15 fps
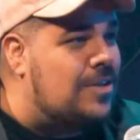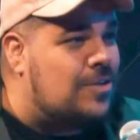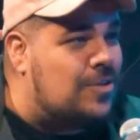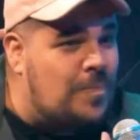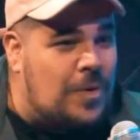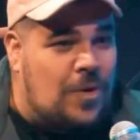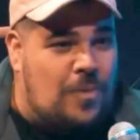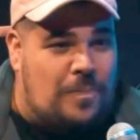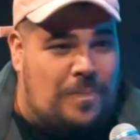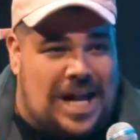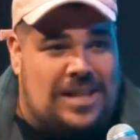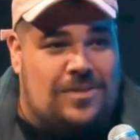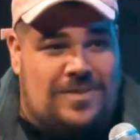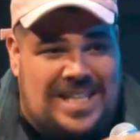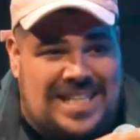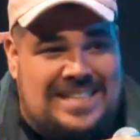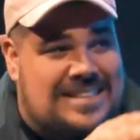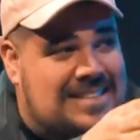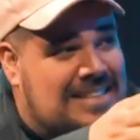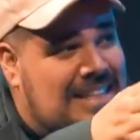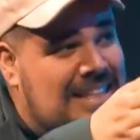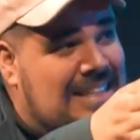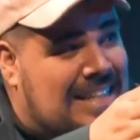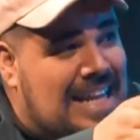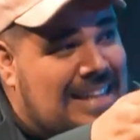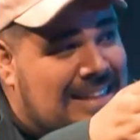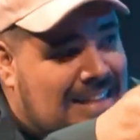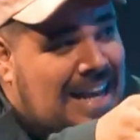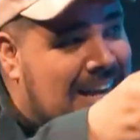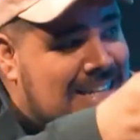eu estou preocupado em, em
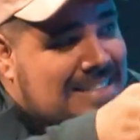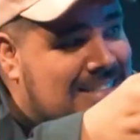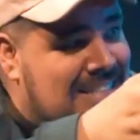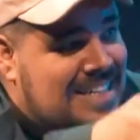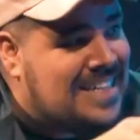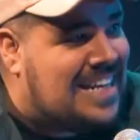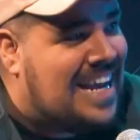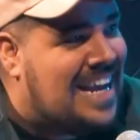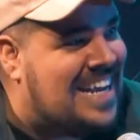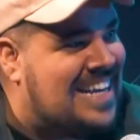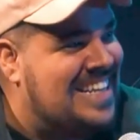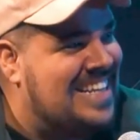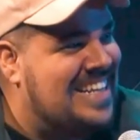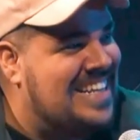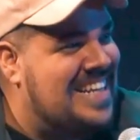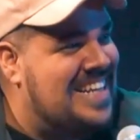tentar acertar.